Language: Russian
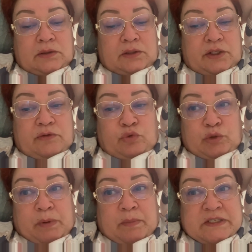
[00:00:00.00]
И вот
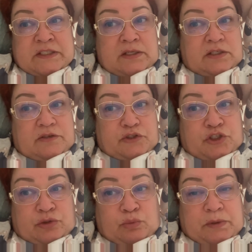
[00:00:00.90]
про постель,
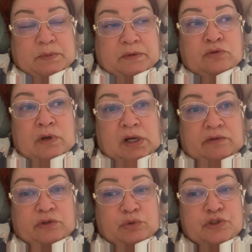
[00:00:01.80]
девочки. Ну, про, ну как,
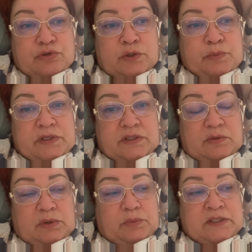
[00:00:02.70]
вы ночью
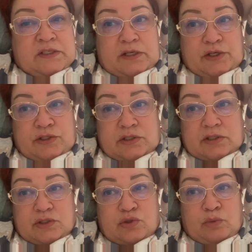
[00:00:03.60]
спите,
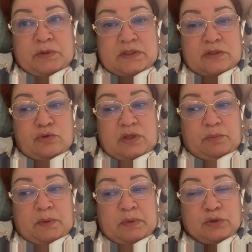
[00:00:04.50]
потеете, сопли, слюни
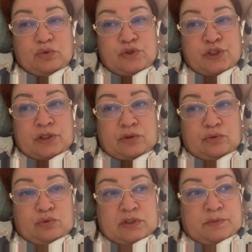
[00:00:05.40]
по подушке. Ну,
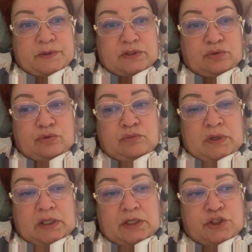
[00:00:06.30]
господи, ну
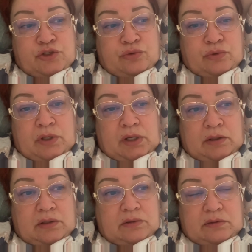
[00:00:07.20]
мало ли что.
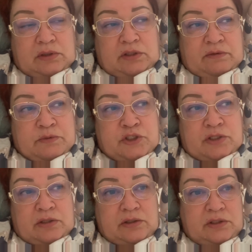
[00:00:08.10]
Как э, это
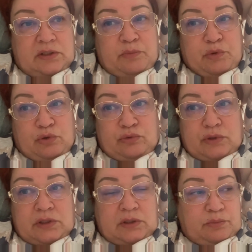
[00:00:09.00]
вообще? Где-то пернул,
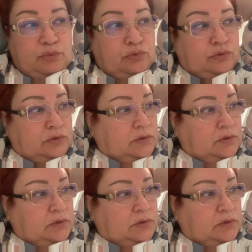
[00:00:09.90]
где-то пукнул.